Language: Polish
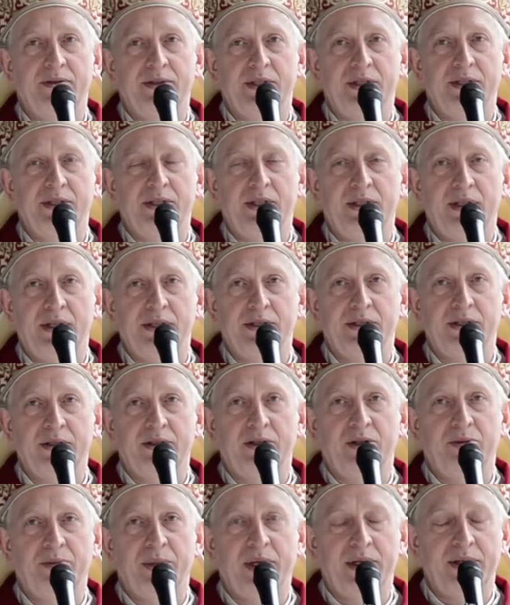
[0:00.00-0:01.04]
w czasie
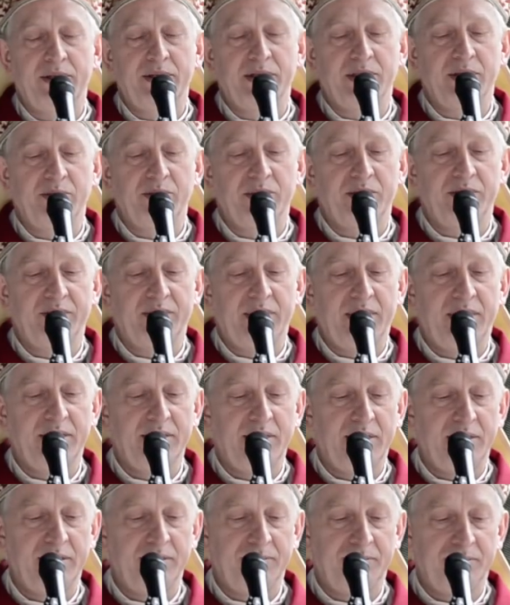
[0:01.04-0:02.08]
naszego
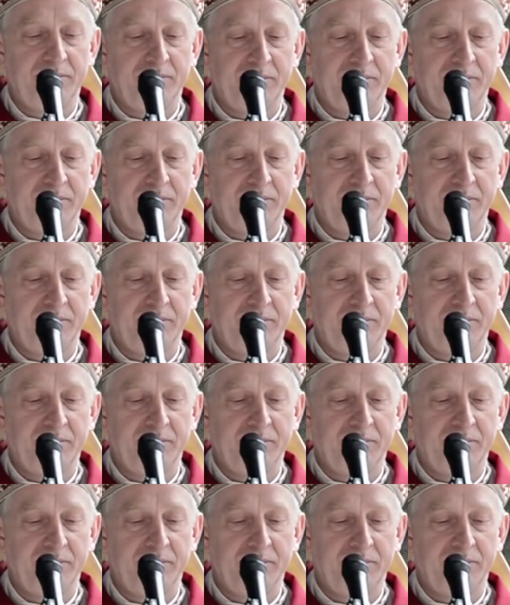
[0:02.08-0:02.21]
pielgrzymowania